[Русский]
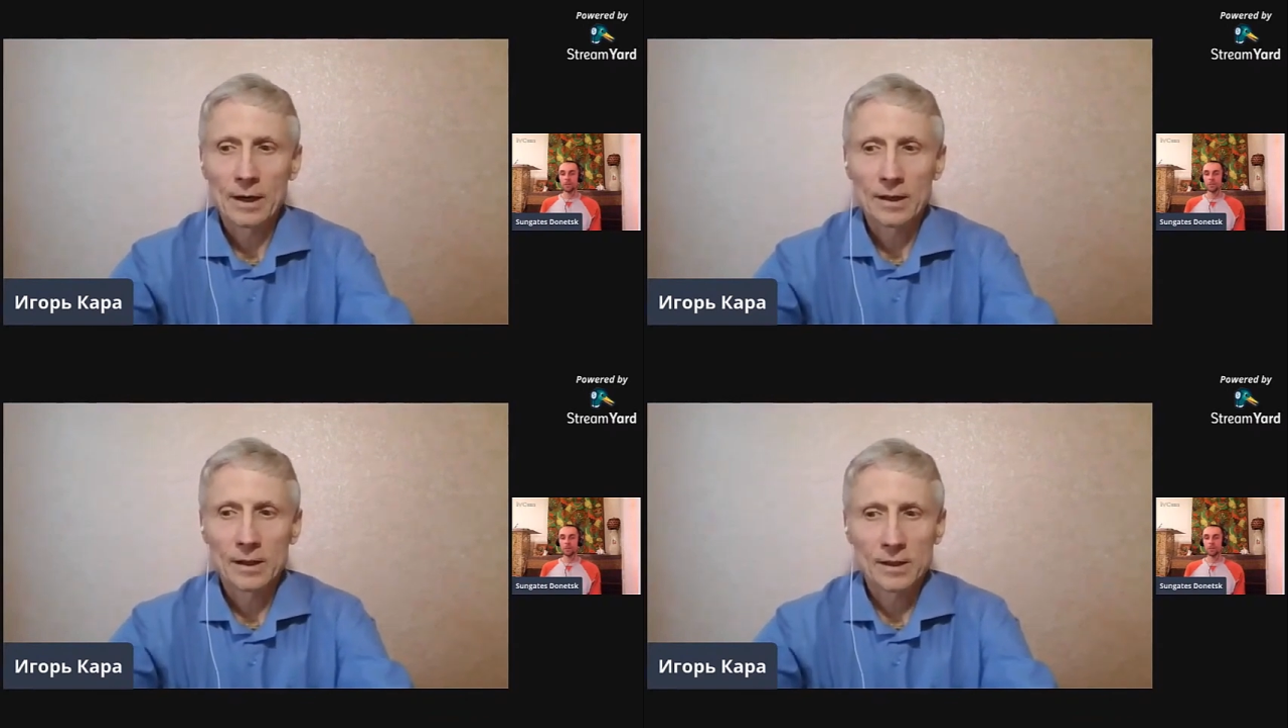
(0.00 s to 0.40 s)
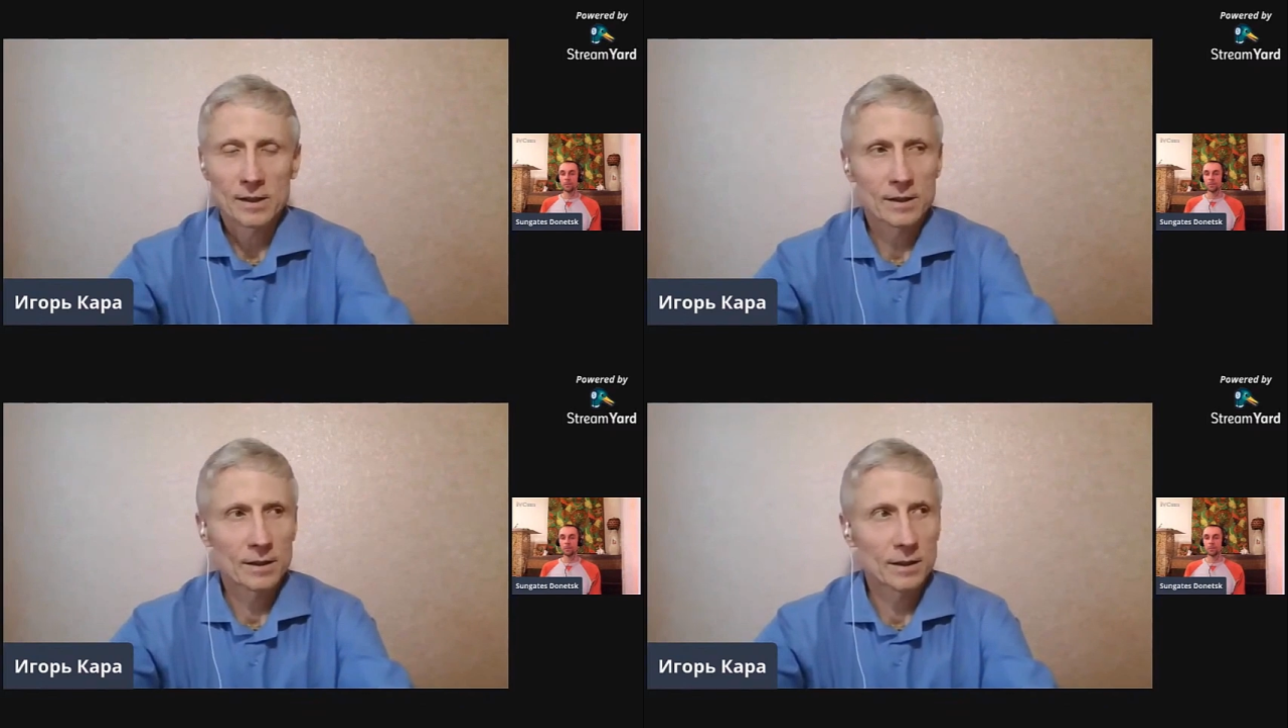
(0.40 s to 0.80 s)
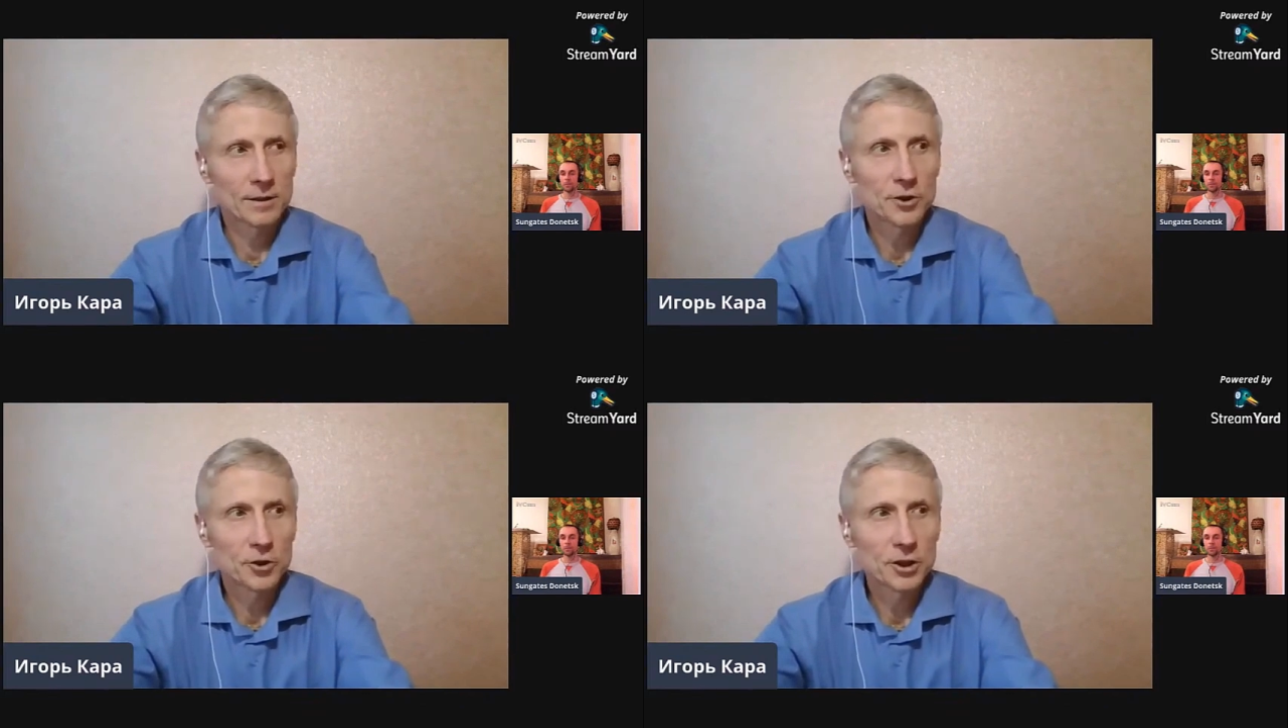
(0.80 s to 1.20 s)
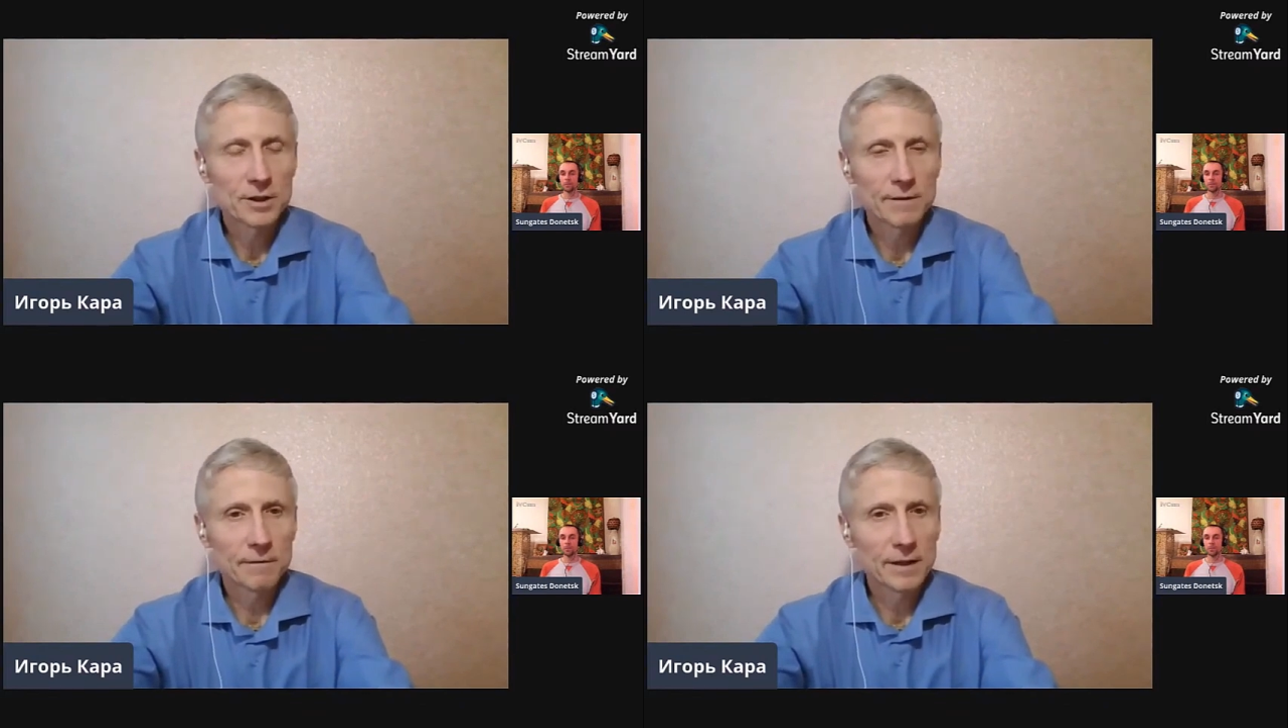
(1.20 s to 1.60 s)
а, с
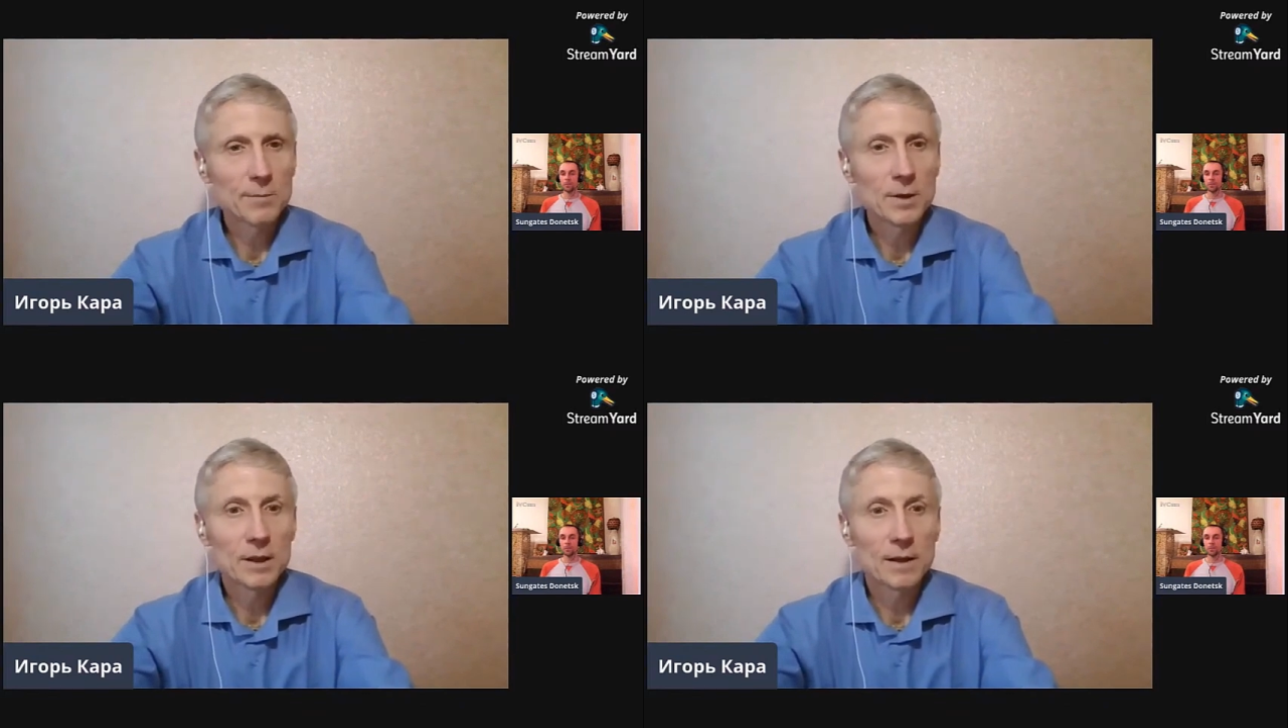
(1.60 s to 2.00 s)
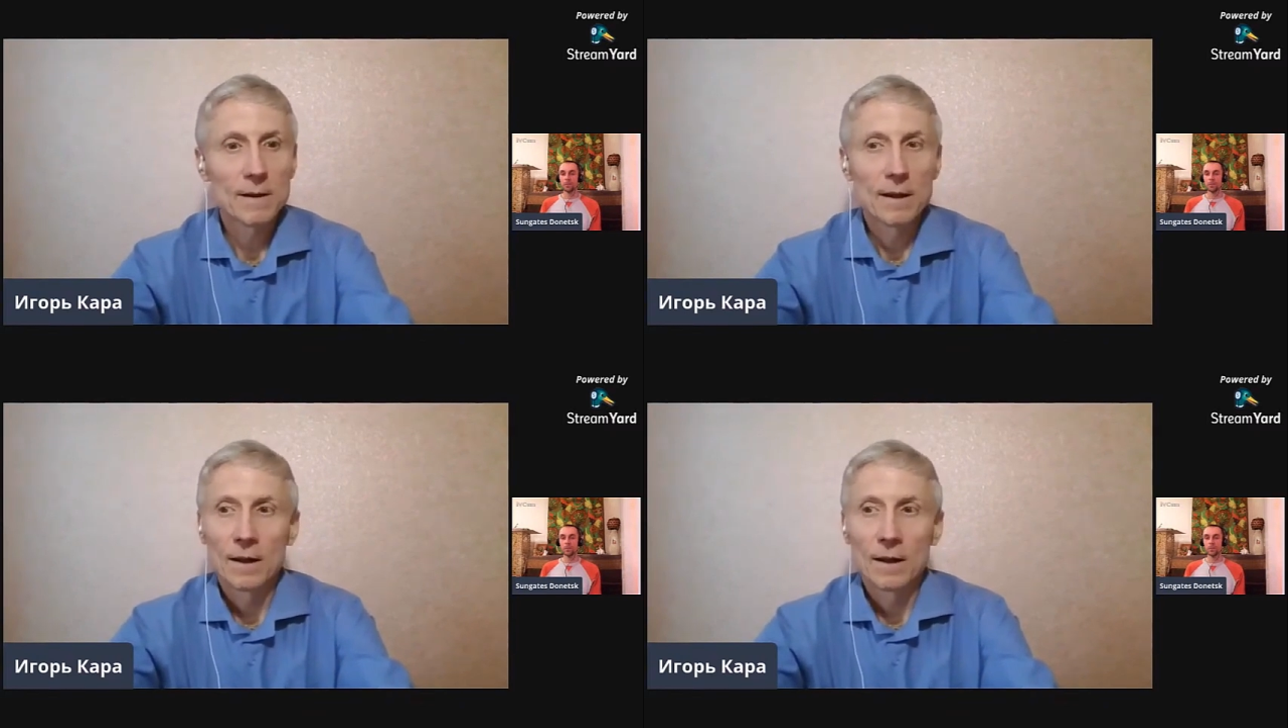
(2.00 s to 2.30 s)
течением времени